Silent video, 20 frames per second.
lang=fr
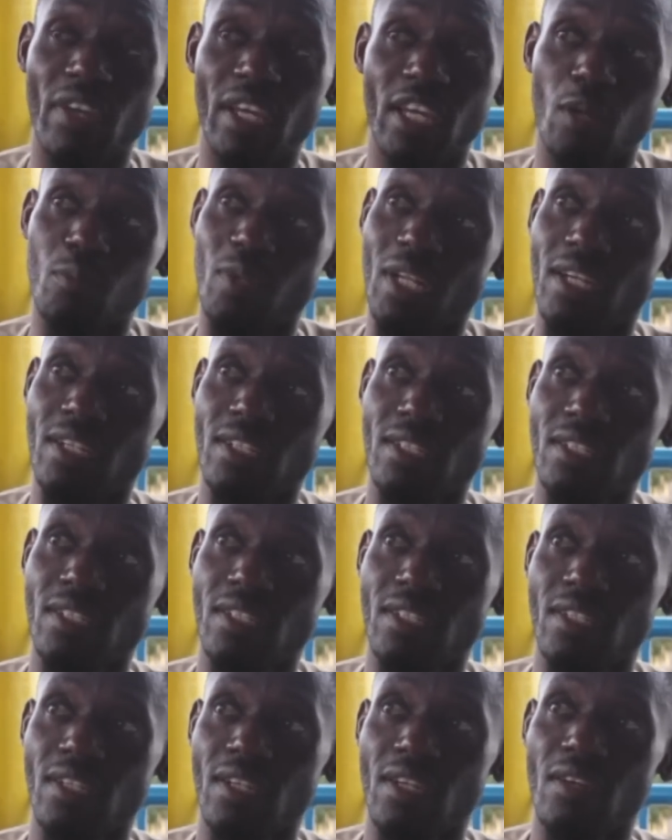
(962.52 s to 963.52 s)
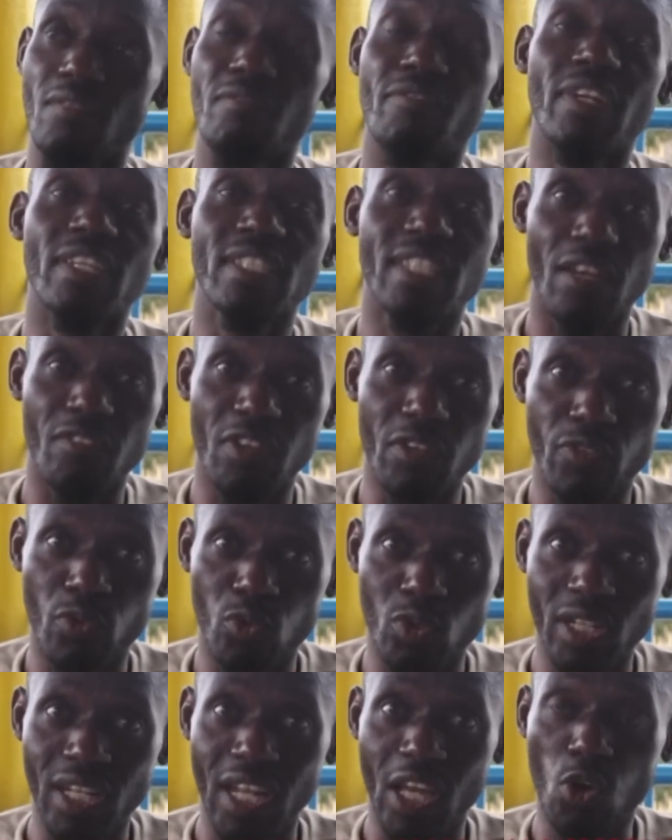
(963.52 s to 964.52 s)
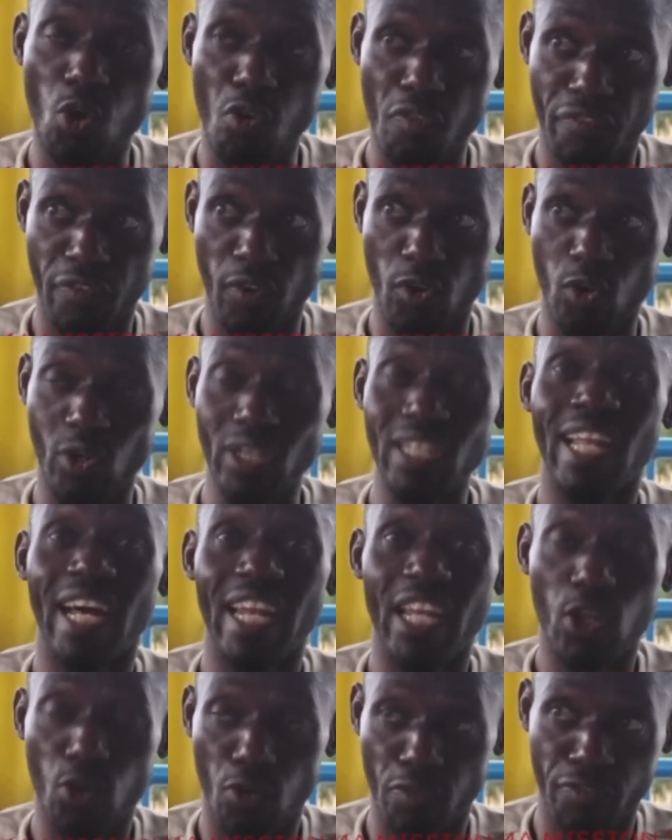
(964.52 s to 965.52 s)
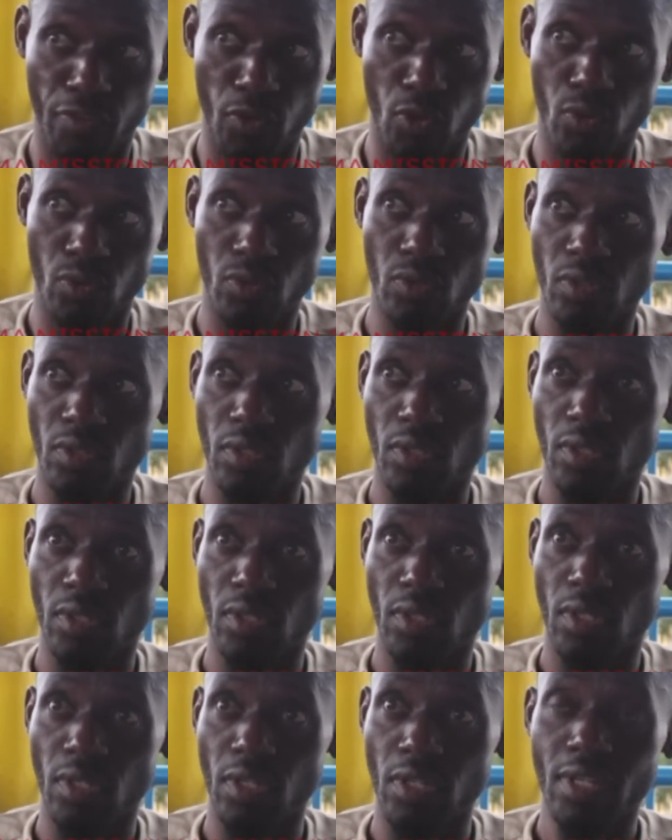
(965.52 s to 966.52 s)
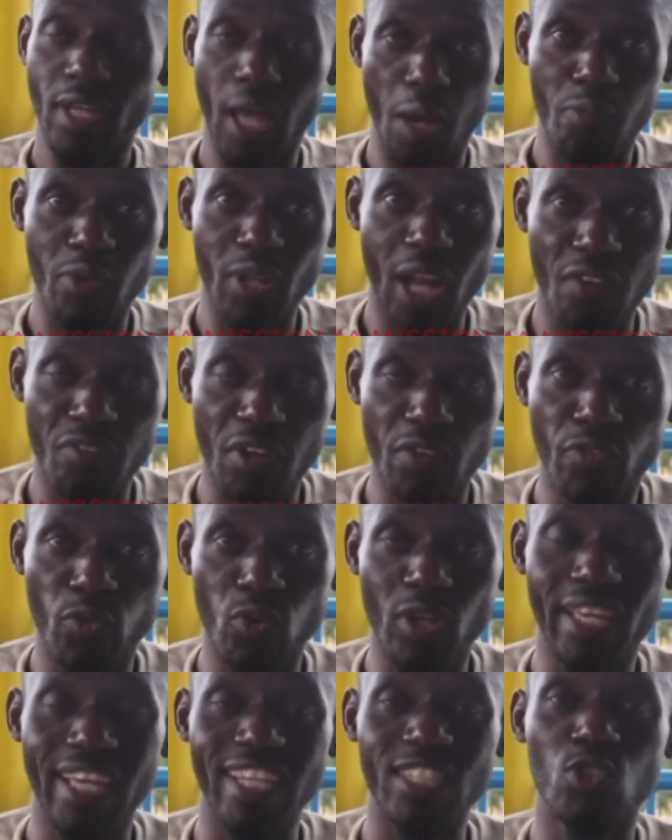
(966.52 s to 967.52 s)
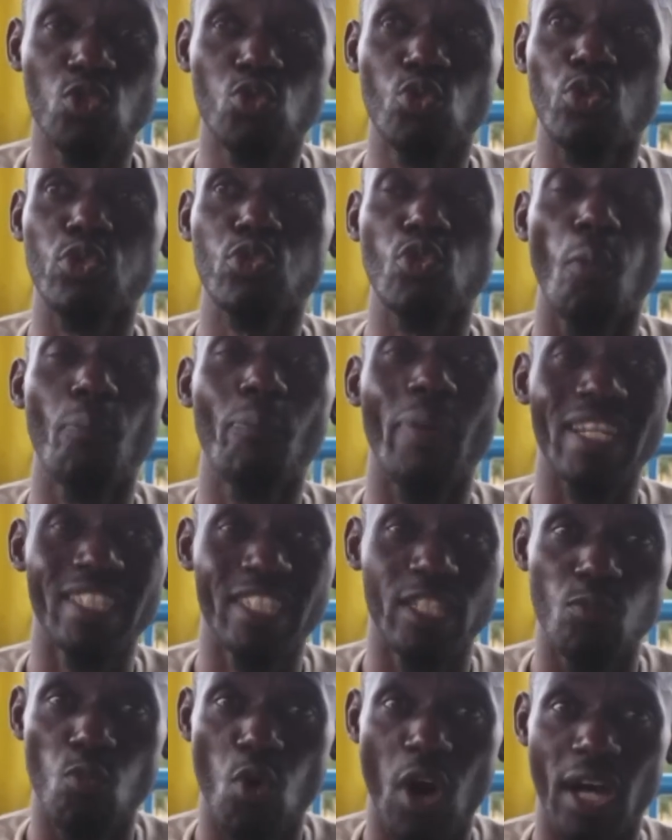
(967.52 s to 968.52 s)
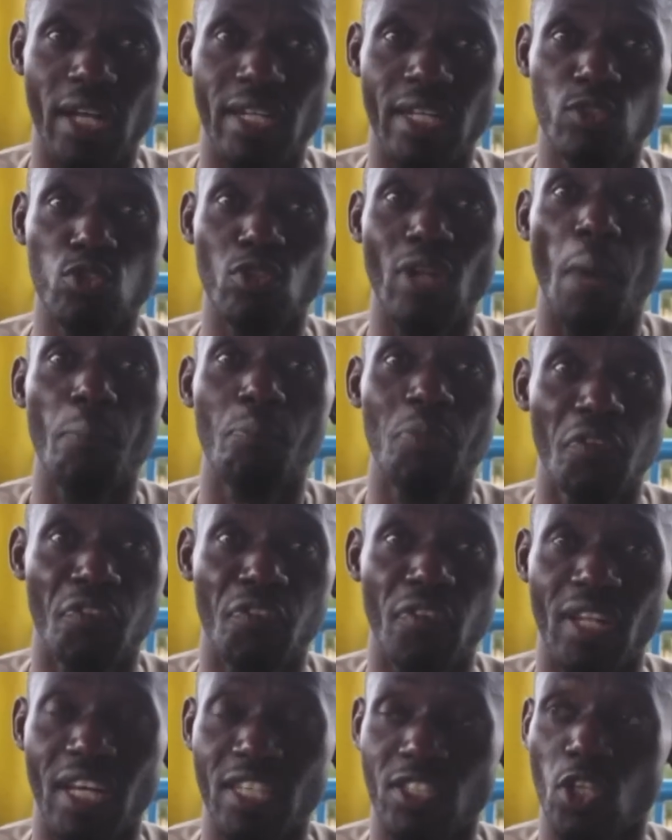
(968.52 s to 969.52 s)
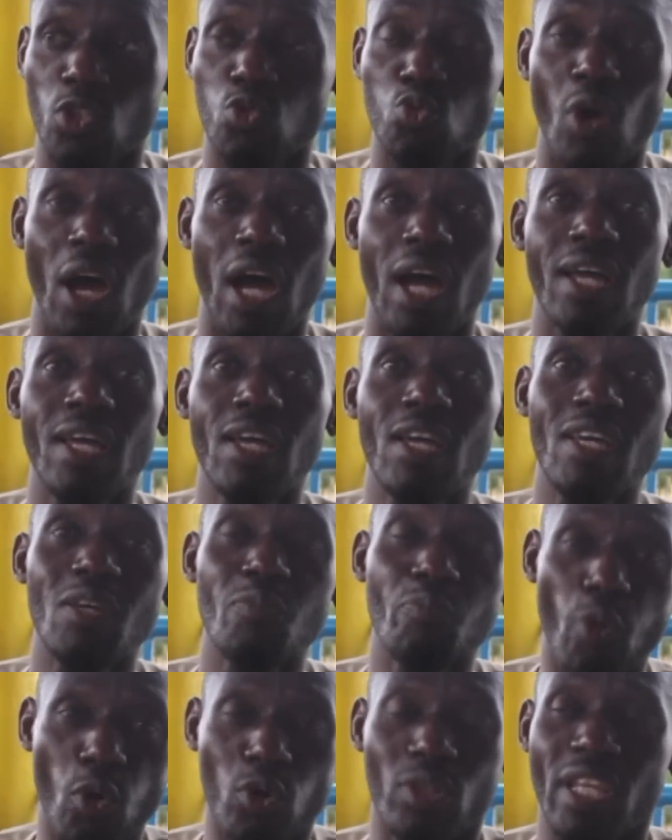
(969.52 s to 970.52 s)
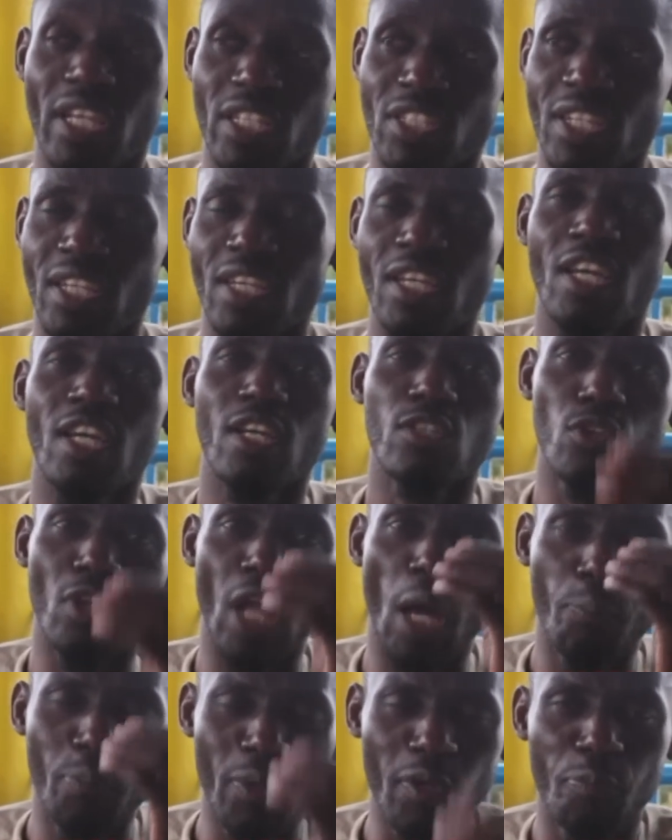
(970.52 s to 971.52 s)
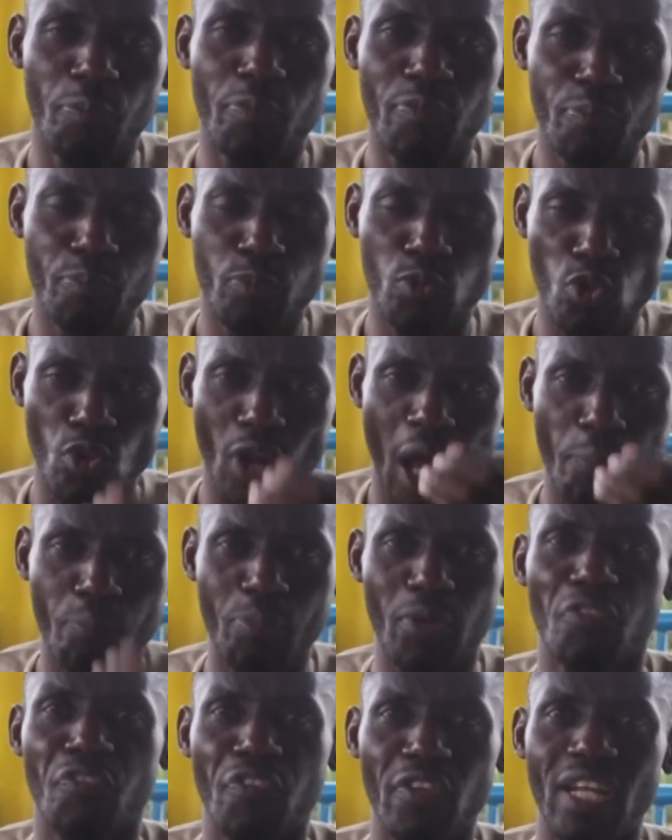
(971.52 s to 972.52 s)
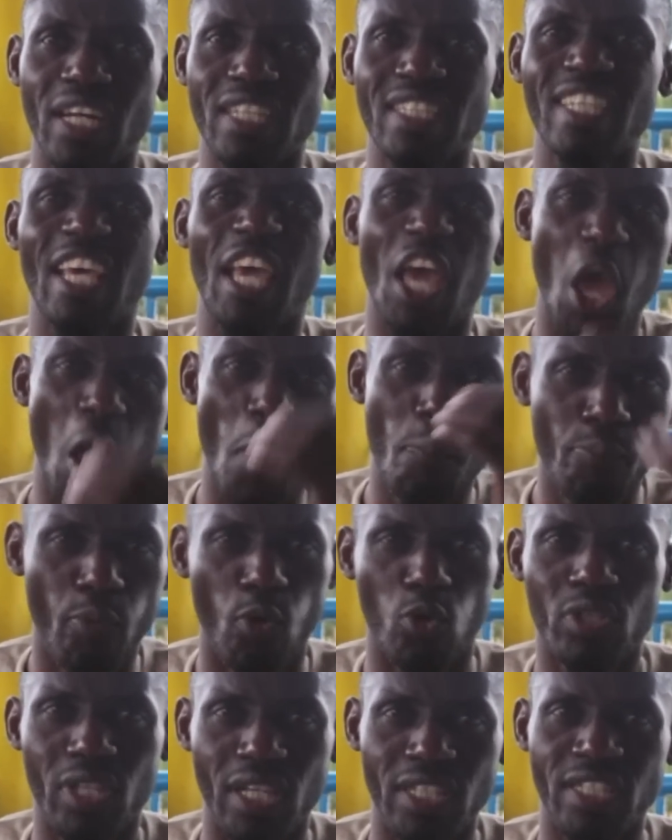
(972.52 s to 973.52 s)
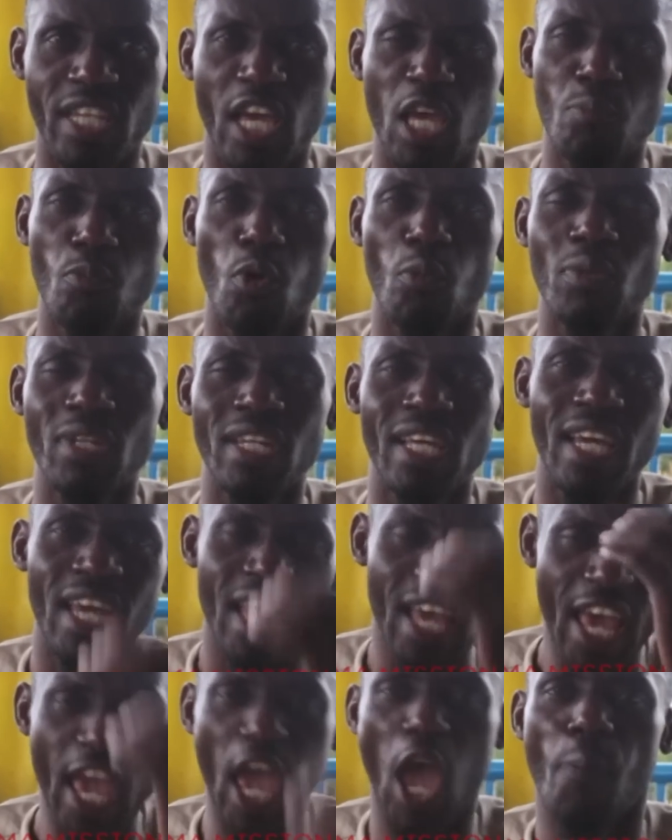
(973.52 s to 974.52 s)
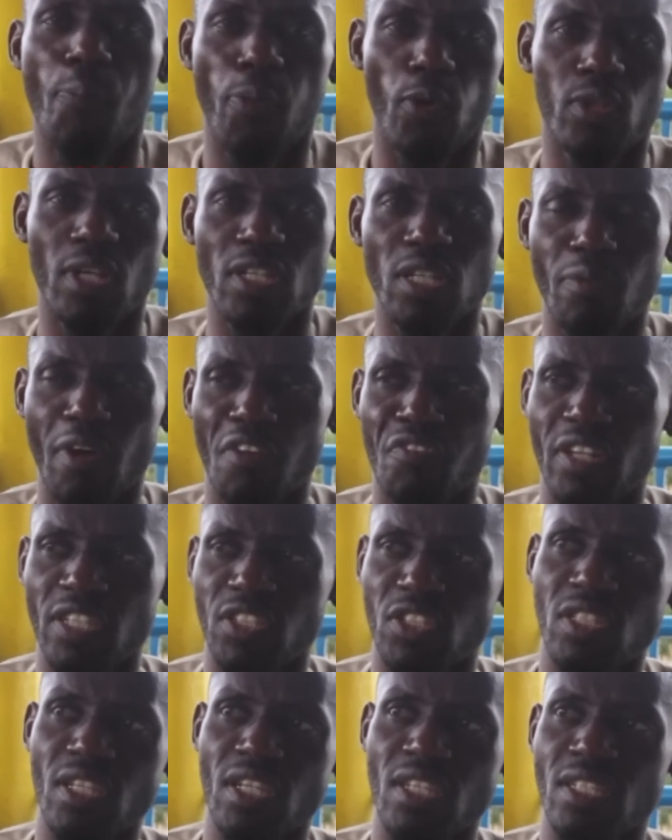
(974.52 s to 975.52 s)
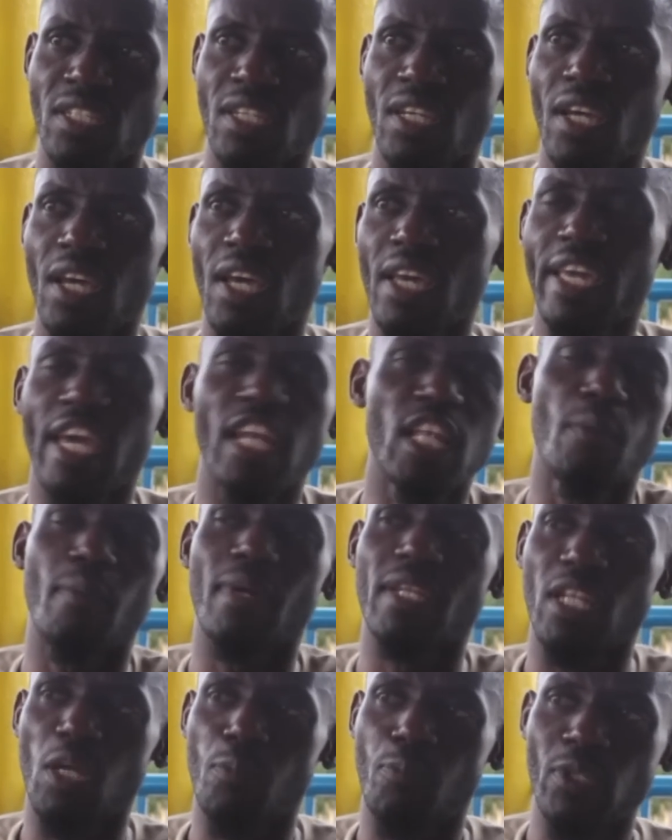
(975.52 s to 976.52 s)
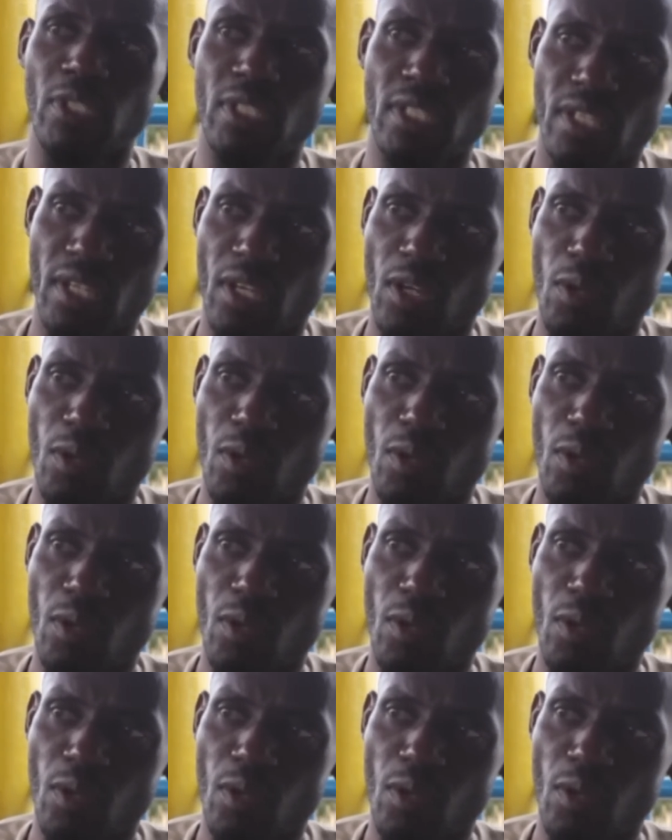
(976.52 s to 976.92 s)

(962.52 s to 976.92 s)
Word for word: avec kabila félix avait voulu les confort il a les confort Kabila avait voulu que tout son patrimoine, et son empire financier soit protégé, son empire son empire financier est protégé, immobilier, est protégé par Félix Tshisekedi. Que demander de plus